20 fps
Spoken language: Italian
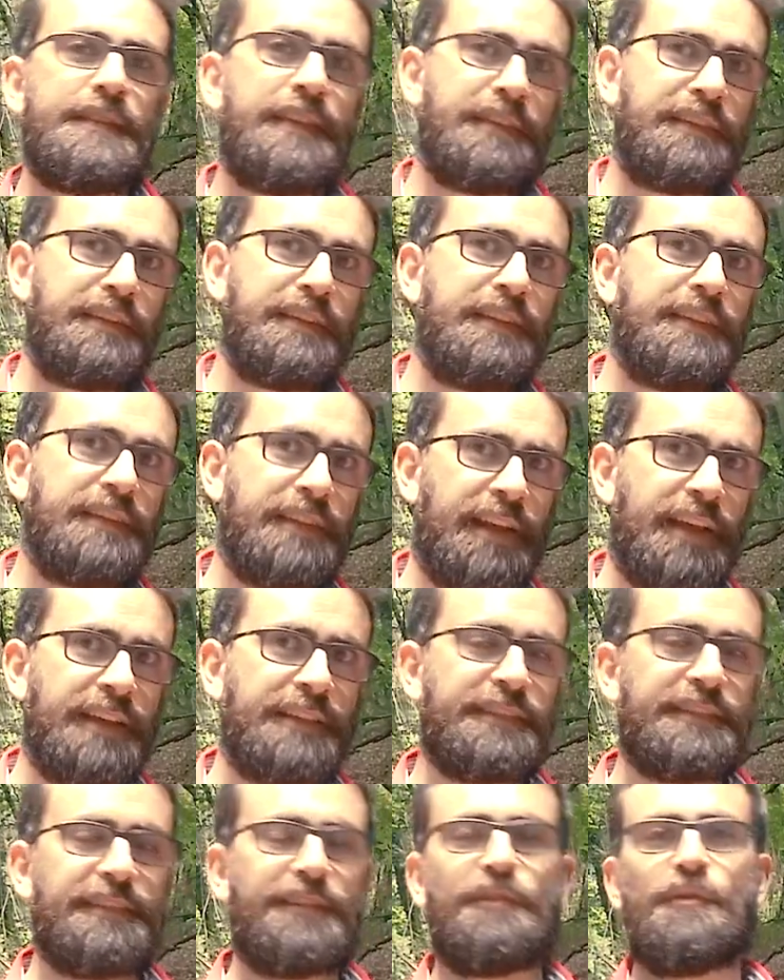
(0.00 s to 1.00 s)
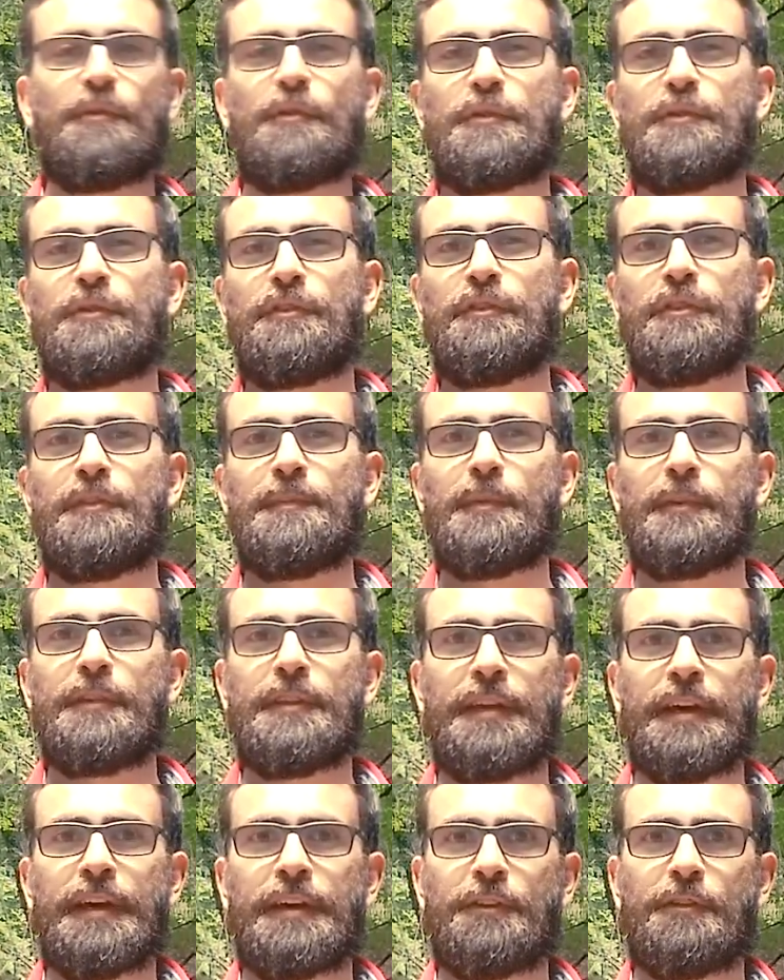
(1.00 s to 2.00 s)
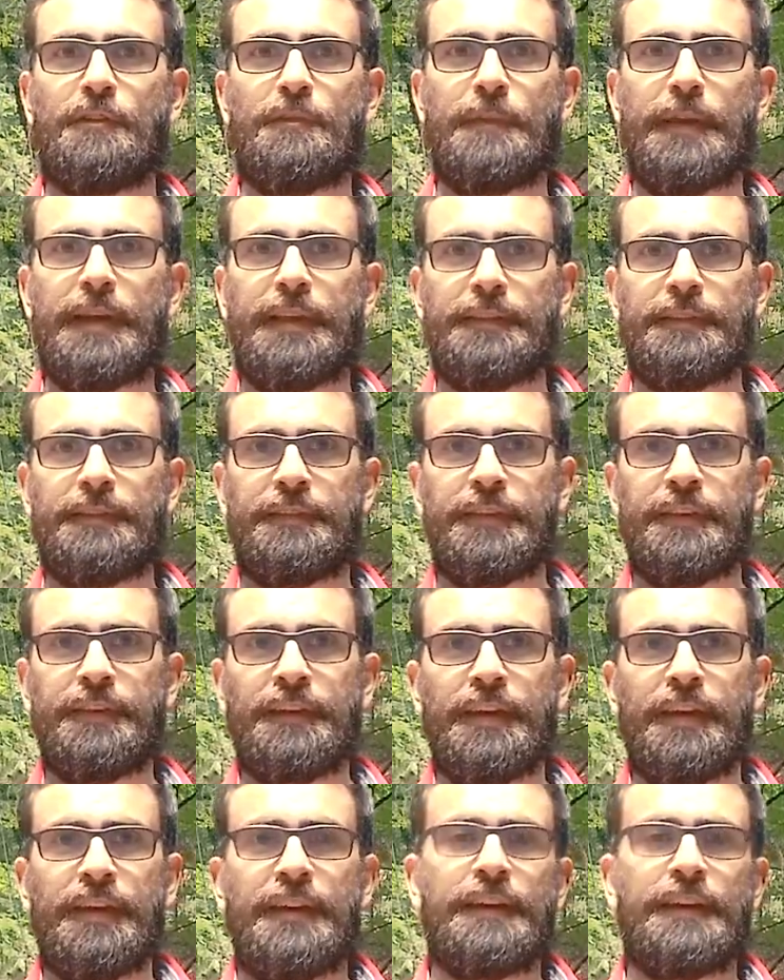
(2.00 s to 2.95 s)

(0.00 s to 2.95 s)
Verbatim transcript: Se ti interessano questo tipo di argomenti,